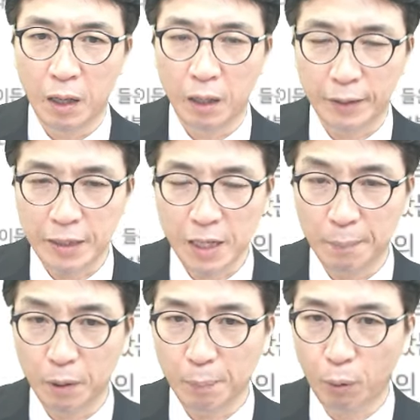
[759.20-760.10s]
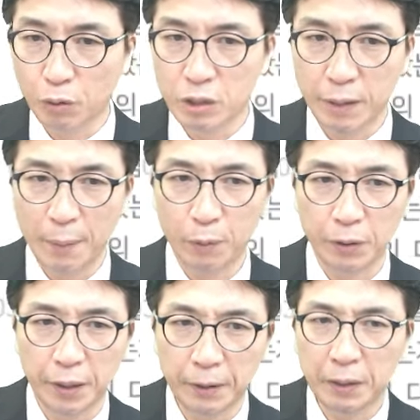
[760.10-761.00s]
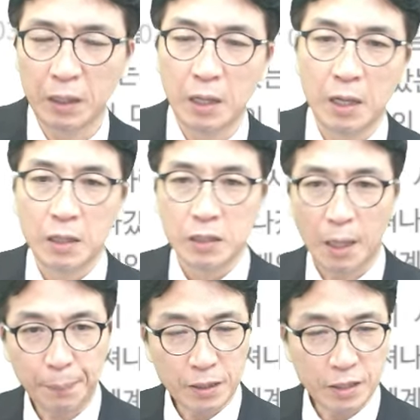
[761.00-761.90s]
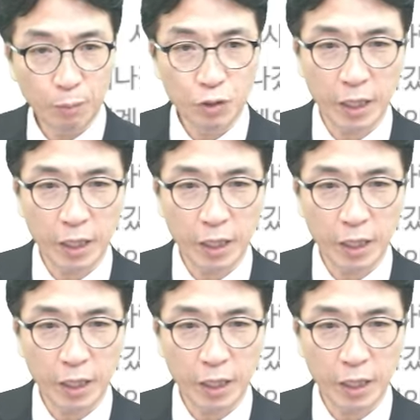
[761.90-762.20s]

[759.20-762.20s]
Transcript: 어, 다시 한번 복습을 해볼게요. 첫 번째